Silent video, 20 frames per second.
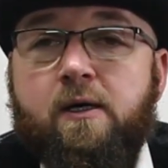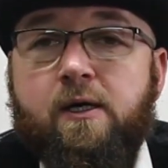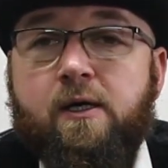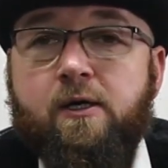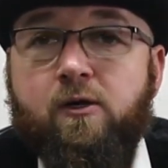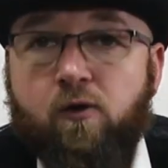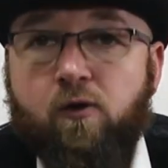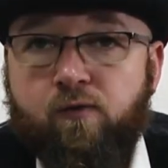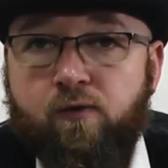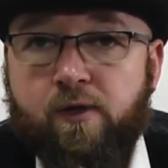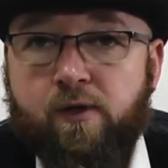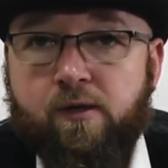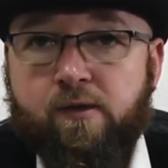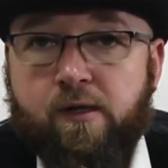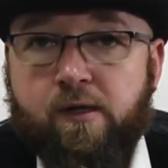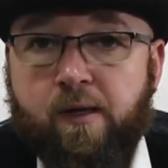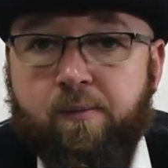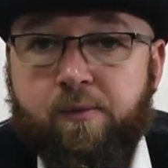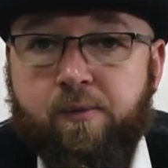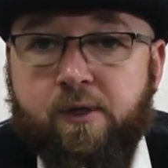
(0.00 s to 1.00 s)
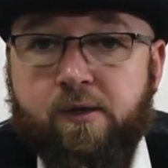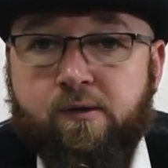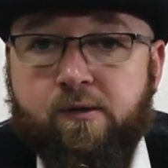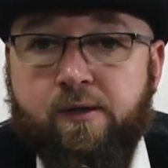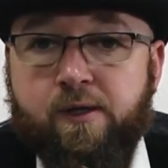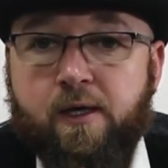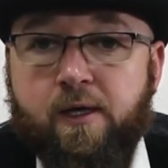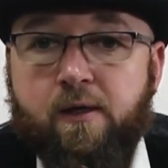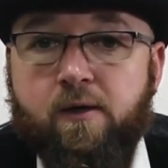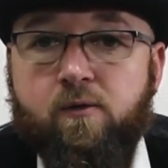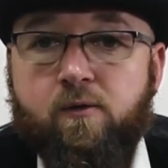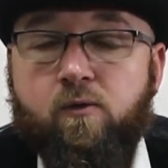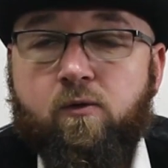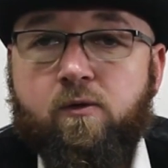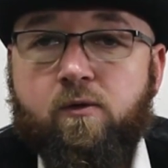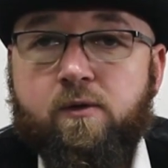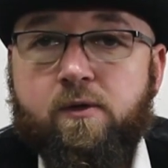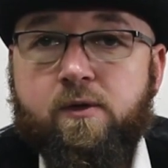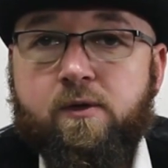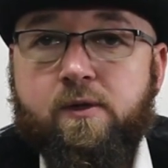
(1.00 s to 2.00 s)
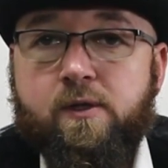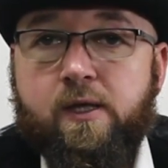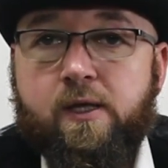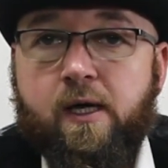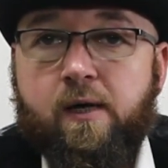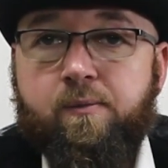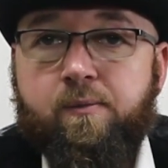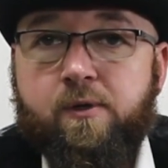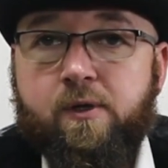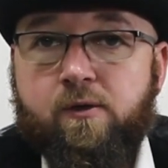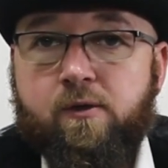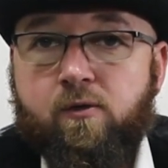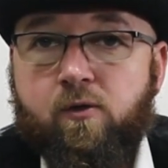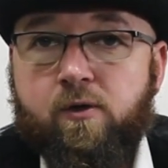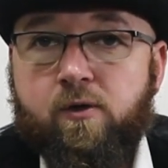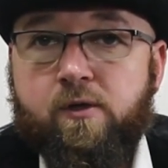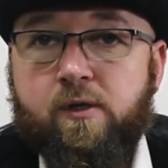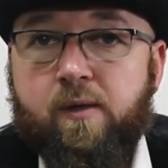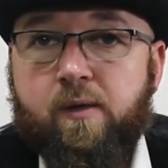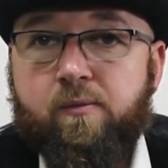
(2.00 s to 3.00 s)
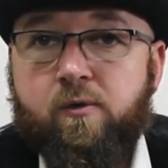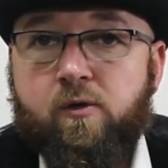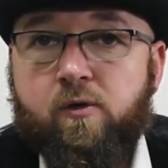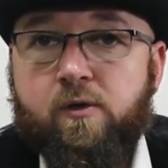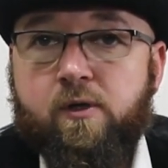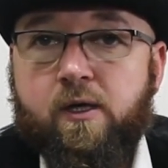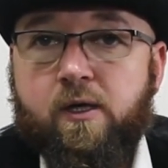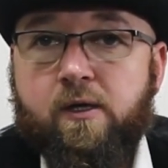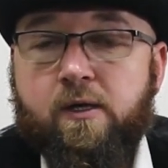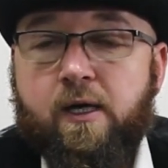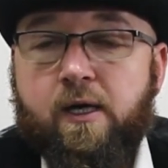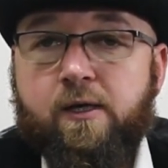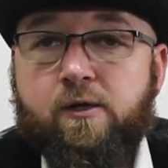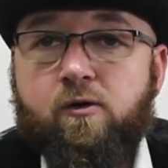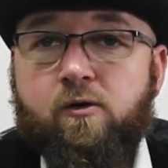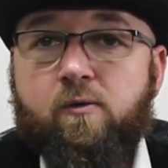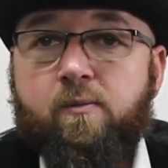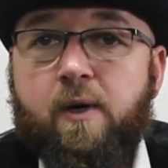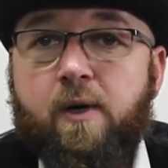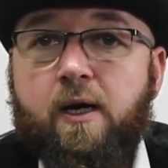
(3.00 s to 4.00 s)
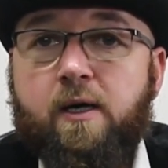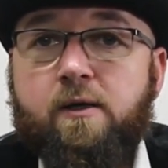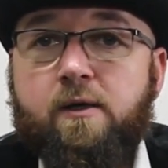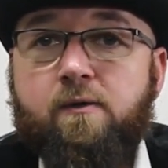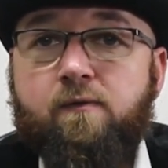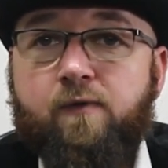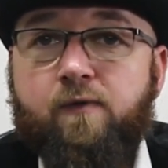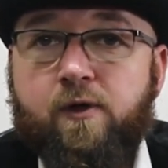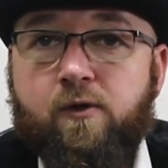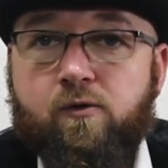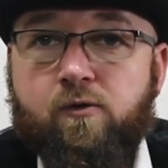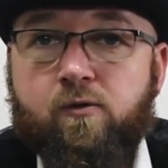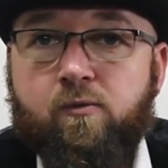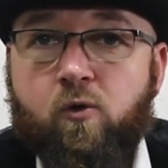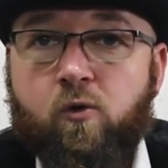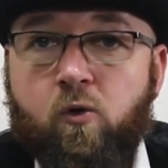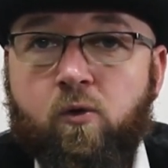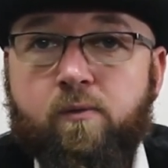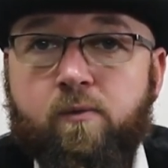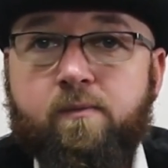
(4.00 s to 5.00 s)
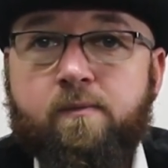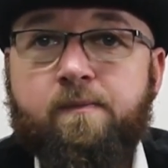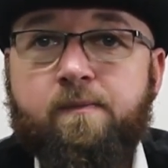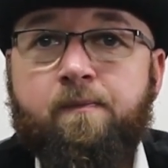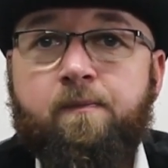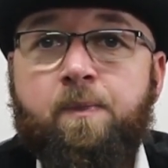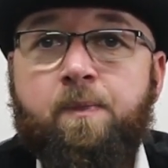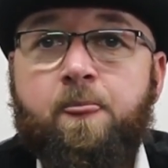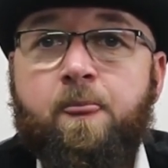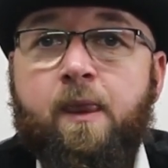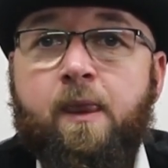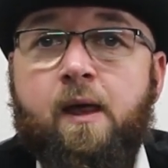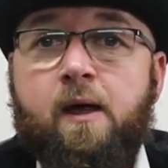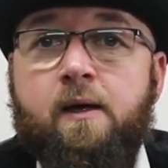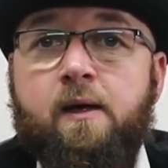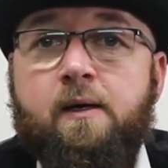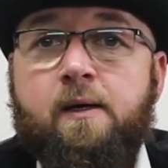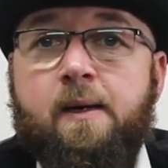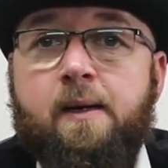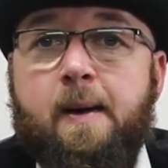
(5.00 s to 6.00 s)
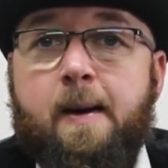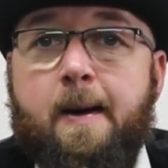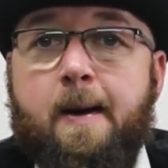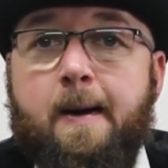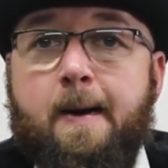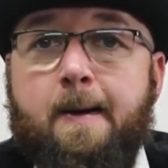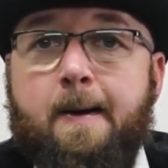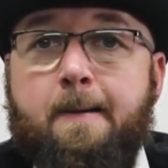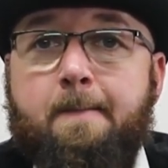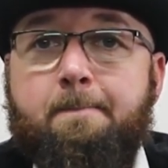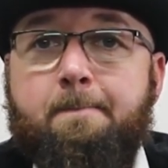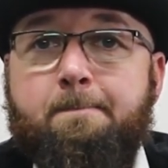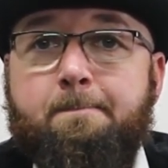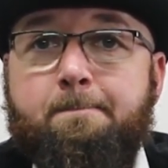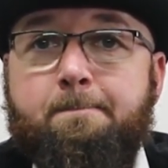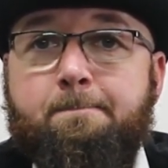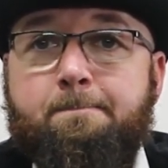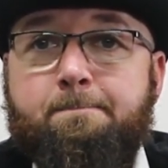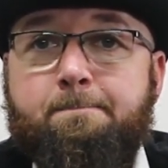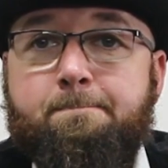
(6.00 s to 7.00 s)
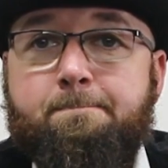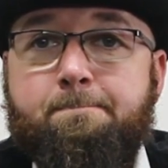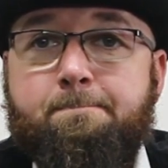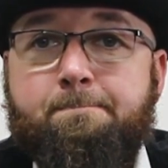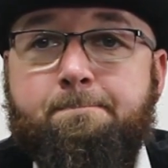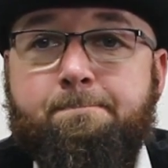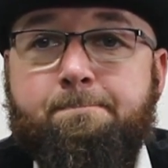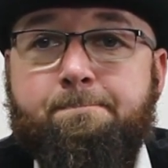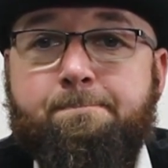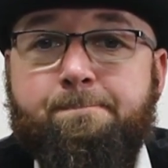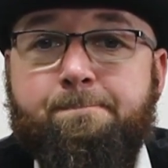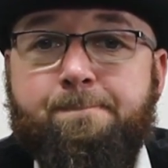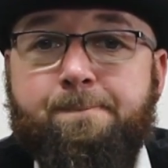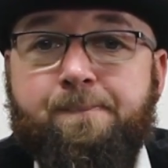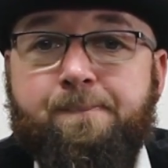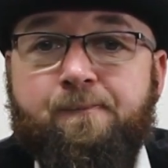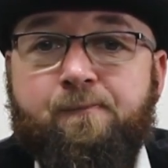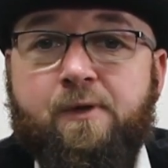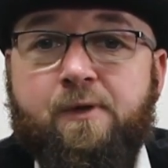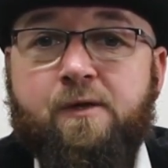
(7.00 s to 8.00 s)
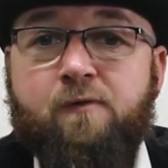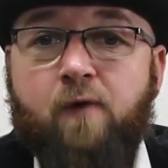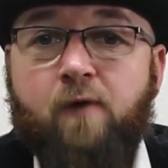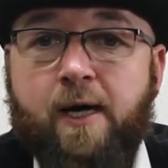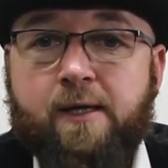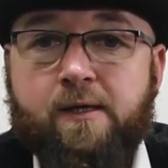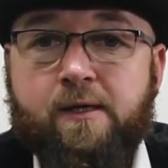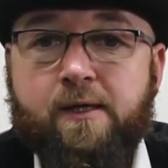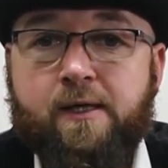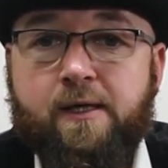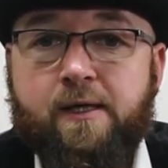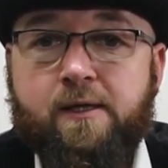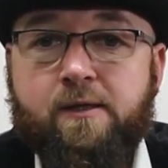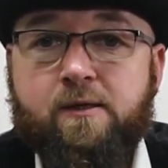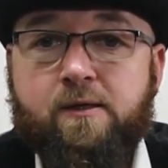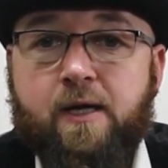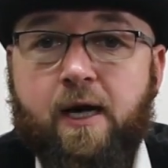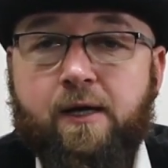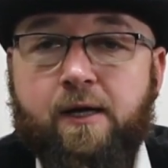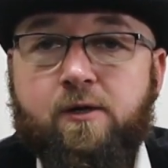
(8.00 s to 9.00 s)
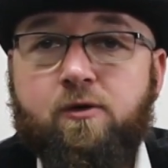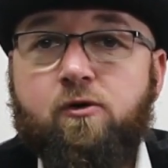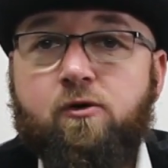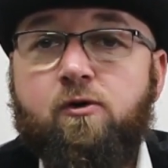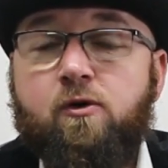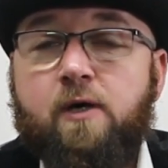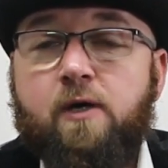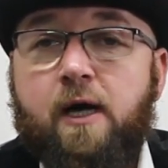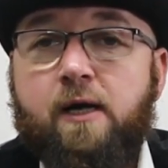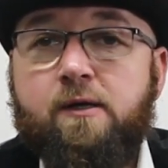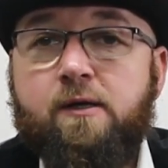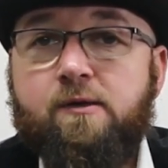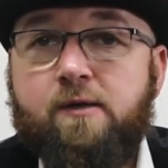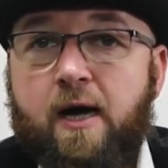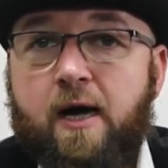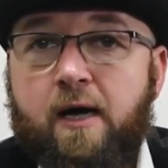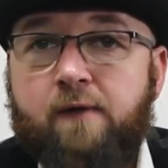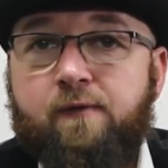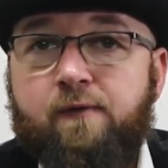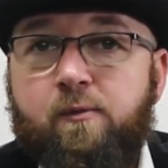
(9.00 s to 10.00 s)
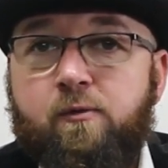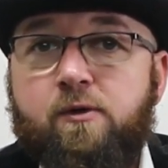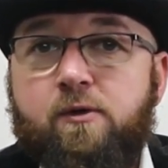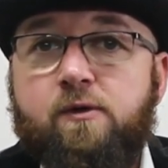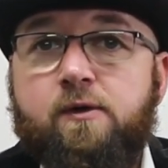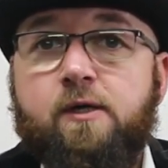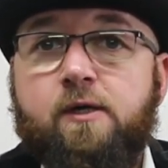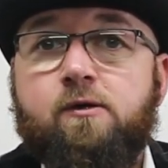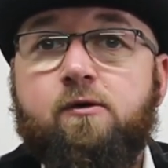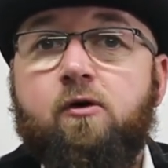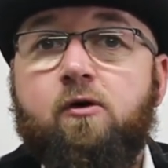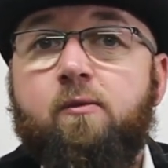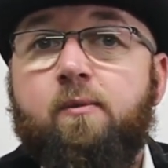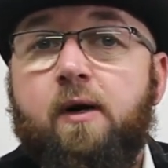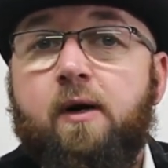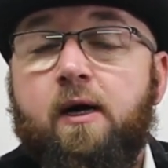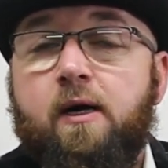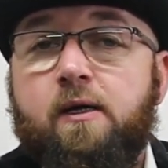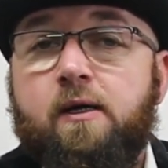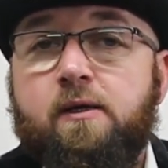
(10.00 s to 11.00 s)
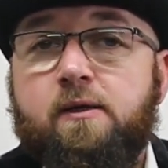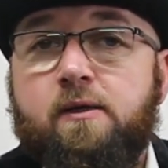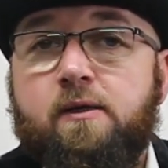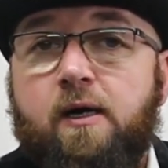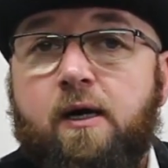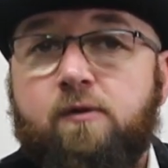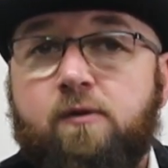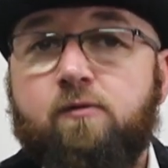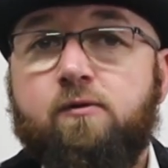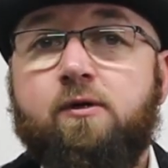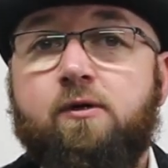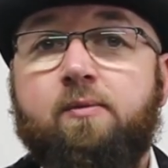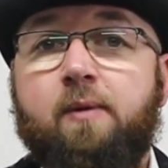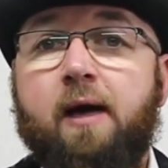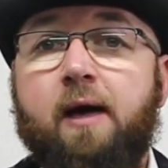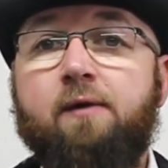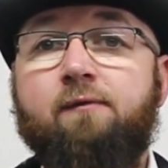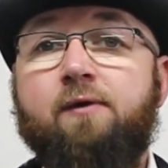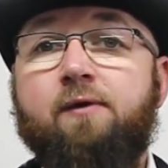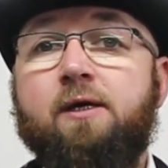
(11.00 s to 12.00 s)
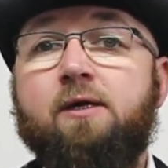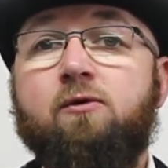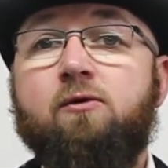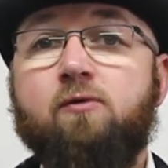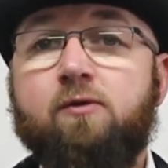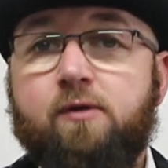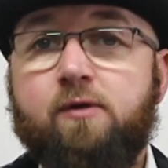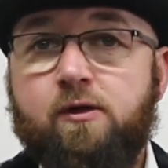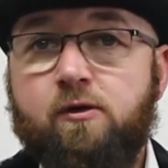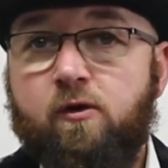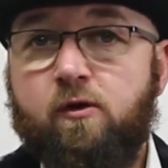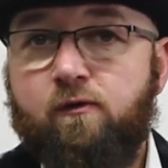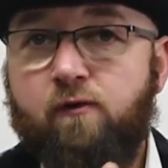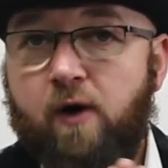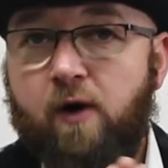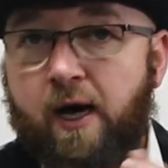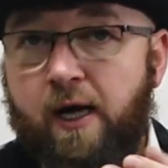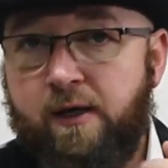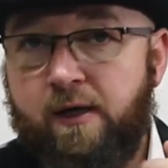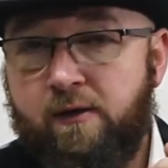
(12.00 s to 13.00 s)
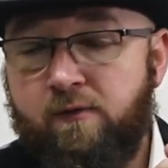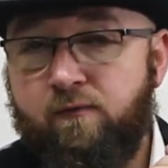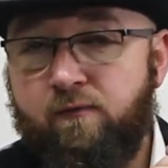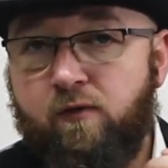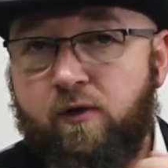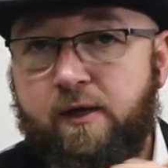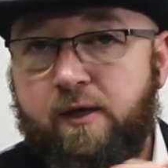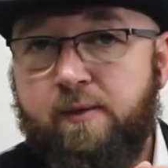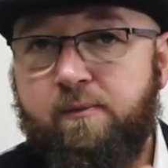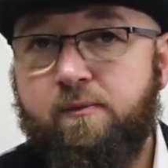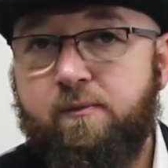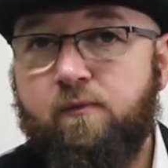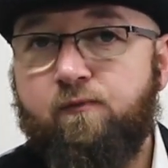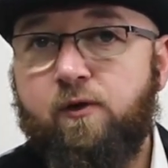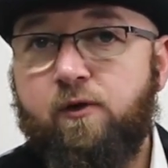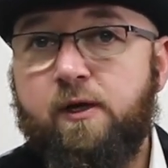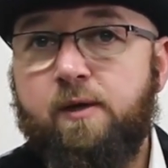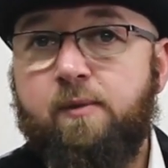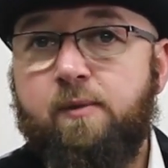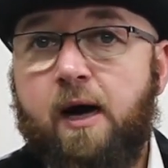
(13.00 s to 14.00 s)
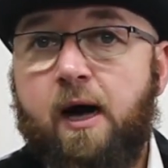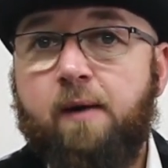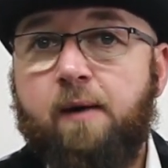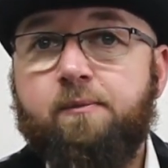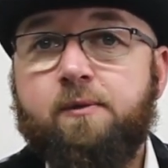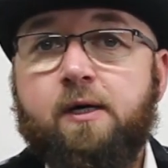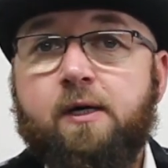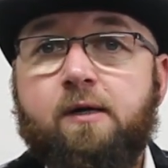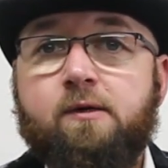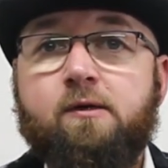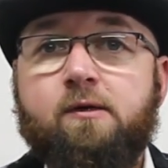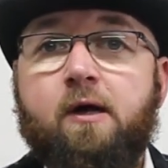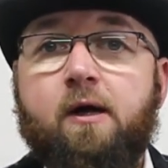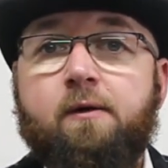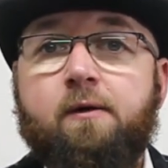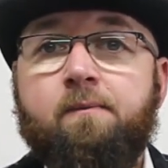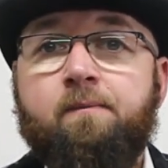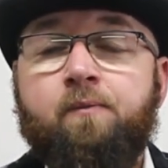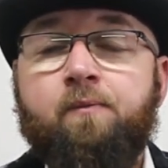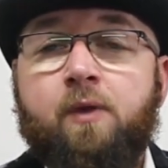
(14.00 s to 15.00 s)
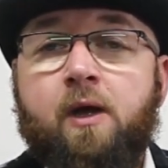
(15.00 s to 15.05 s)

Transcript: Ich hoffe, das klappt jetzt hier und ihr habt jetzt heute am Sonntag gleich nochmal ein Video zum Gucken. Ähm, wie es weitergeht, kann ich euch noch gar nicht sagen. Wir müssen jetzt nochmal, also zwei Videos sind noch vorhanden von dem, von dem Abend gestern.